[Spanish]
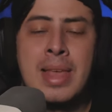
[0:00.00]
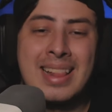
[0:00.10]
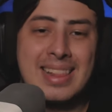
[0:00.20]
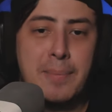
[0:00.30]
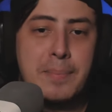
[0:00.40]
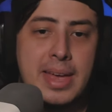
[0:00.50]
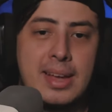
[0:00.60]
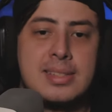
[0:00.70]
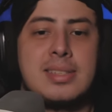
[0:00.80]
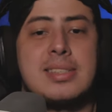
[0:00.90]

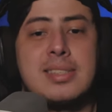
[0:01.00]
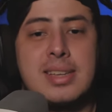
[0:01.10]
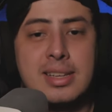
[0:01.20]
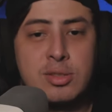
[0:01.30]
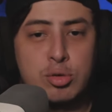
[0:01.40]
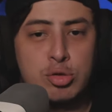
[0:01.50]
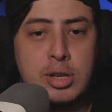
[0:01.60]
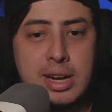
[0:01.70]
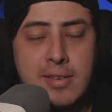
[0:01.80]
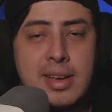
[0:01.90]
También si se
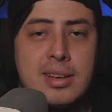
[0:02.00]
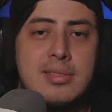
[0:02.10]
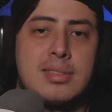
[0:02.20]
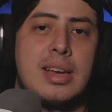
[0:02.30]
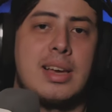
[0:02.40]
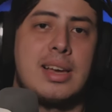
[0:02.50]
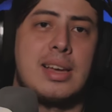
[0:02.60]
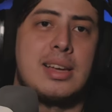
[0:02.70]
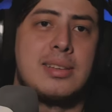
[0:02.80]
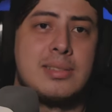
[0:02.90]
suscriben,
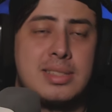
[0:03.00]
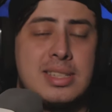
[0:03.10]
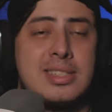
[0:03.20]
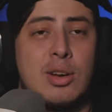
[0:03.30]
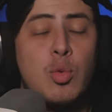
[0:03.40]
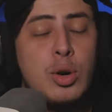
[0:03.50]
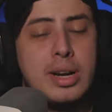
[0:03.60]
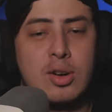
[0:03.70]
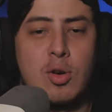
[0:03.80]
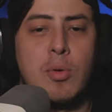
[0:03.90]
eh, si se
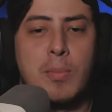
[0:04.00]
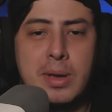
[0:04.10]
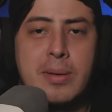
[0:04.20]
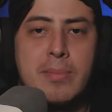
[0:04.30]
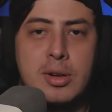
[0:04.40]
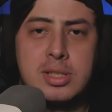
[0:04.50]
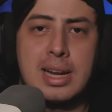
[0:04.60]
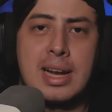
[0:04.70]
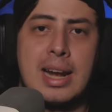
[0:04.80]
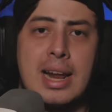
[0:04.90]
unen como miembros
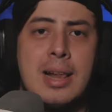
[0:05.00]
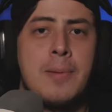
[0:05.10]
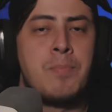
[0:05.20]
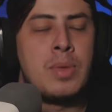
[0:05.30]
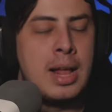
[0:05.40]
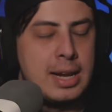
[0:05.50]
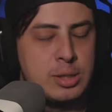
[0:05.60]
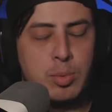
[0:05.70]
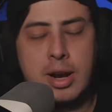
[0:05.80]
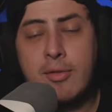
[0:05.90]
del canal, les
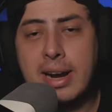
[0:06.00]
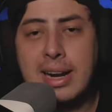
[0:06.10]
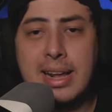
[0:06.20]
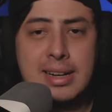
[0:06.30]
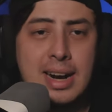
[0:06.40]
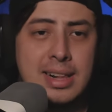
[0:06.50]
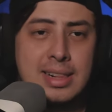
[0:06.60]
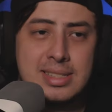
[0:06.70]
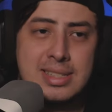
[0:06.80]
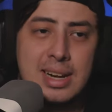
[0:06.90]
voy a regalar
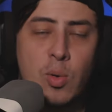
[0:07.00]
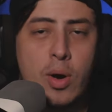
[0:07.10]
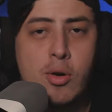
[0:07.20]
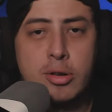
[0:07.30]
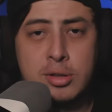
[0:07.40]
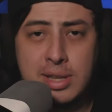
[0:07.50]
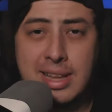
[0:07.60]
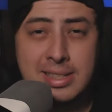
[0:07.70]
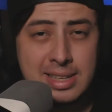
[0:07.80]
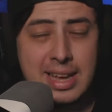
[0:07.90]
cartas del juego que
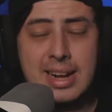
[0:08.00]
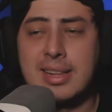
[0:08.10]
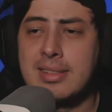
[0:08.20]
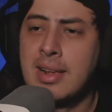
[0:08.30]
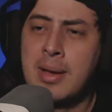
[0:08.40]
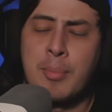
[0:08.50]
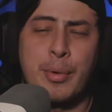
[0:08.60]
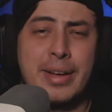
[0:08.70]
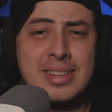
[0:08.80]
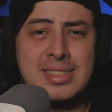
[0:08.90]
ustedes quieran
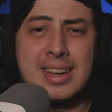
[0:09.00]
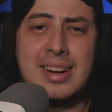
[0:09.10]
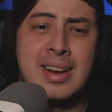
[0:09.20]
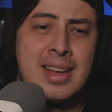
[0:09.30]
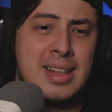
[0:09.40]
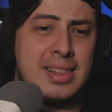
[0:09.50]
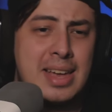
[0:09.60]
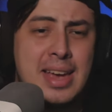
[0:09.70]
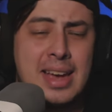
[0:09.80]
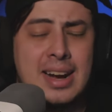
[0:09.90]
puede ser
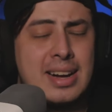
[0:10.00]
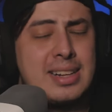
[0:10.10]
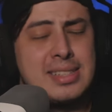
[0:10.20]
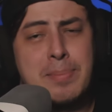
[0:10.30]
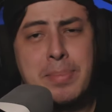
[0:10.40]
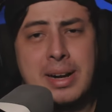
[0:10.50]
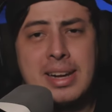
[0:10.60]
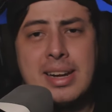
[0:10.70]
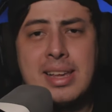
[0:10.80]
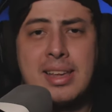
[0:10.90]
de cartas de
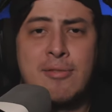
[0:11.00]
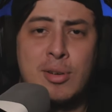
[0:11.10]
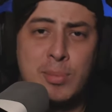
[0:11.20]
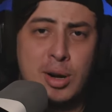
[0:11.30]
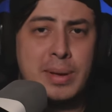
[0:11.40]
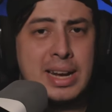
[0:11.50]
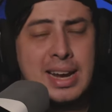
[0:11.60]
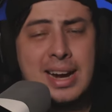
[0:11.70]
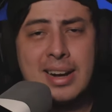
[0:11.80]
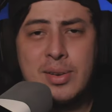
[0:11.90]
panini, de fútbol
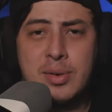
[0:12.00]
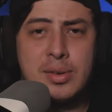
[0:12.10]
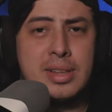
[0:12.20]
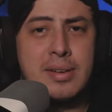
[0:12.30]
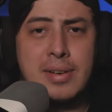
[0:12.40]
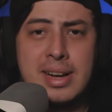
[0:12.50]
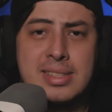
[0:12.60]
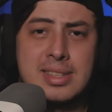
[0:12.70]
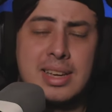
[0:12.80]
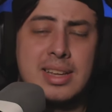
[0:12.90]
americano, de
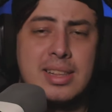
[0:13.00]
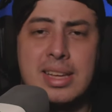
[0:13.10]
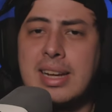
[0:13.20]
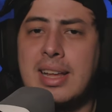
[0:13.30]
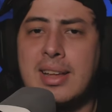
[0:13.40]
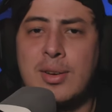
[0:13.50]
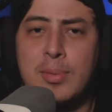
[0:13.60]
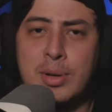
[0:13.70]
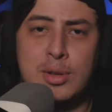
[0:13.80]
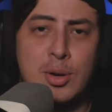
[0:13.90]
básquet, de la
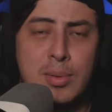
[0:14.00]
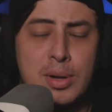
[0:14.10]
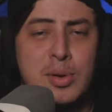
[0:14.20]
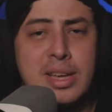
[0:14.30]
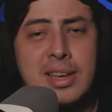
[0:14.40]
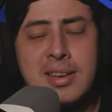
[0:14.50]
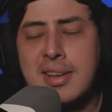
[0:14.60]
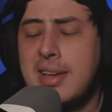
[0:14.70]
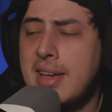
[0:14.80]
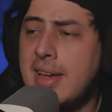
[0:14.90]
WWE.
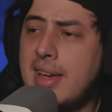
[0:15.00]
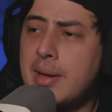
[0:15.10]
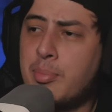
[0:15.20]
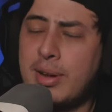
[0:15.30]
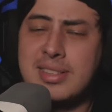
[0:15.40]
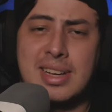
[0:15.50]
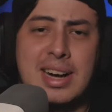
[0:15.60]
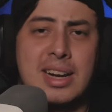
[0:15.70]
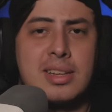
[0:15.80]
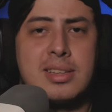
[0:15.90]
Eh, pueden ser
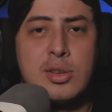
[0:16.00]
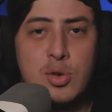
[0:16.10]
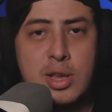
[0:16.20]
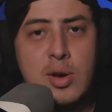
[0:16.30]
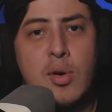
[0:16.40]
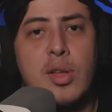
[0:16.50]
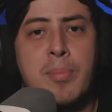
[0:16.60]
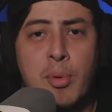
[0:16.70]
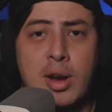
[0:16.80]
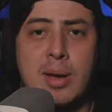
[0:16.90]
cartas de Yu-Gi-Oh, de
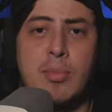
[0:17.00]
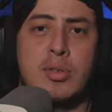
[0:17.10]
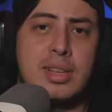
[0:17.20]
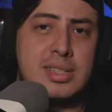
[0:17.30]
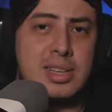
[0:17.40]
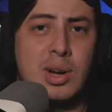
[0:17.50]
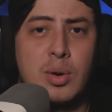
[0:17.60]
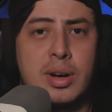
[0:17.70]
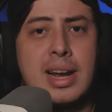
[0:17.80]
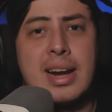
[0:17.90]
Pokémon, Disney
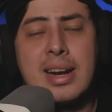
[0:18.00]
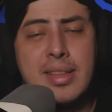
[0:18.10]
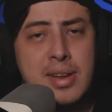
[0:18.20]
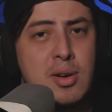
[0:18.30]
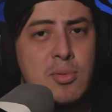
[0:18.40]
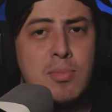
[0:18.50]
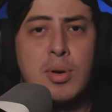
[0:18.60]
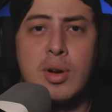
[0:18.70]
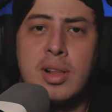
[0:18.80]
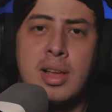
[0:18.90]
Orcana, Dragon
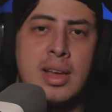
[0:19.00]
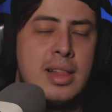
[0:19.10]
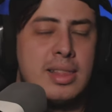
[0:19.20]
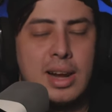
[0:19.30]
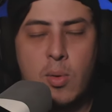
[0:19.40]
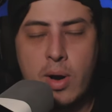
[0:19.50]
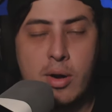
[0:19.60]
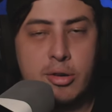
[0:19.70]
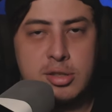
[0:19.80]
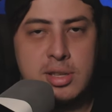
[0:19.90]
Ball, del
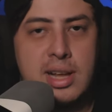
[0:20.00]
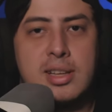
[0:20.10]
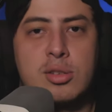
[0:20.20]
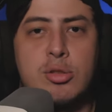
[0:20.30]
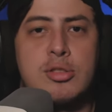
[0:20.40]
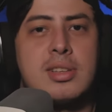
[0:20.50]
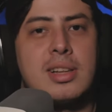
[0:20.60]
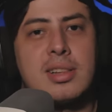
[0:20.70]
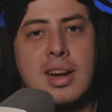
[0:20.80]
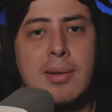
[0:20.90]
juego que ustedes
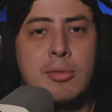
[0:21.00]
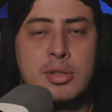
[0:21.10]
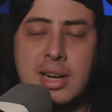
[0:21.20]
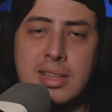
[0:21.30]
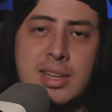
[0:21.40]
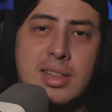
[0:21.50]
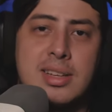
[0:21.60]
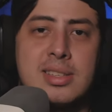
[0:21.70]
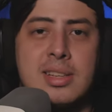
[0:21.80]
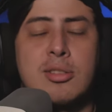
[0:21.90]
gusten. Tenemos
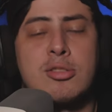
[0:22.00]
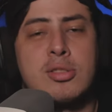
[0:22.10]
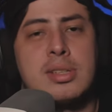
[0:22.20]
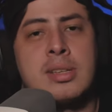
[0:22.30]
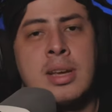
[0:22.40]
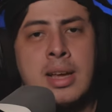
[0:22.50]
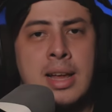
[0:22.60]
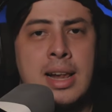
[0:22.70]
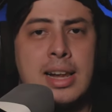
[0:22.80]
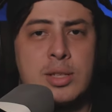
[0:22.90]
cartitas, entonces
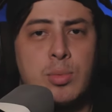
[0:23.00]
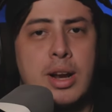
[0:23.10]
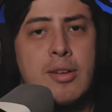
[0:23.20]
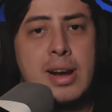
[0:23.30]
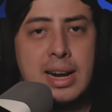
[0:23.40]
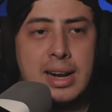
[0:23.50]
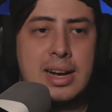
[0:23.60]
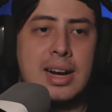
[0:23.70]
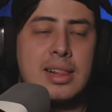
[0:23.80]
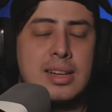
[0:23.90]
les voy a regalar
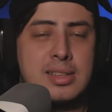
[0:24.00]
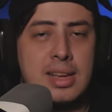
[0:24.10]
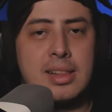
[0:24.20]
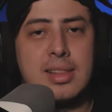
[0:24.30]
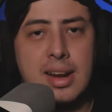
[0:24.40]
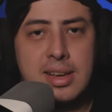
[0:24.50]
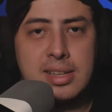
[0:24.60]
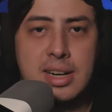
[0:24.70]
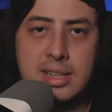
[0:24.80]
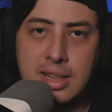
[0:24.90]
cartas, entre ellas
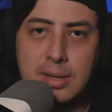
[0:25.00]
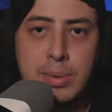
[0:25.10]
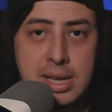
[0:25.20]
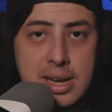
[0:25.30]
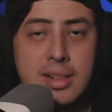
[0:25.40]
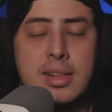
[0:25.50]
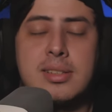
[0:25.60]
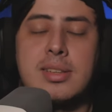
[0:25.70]
cartitas brillantes.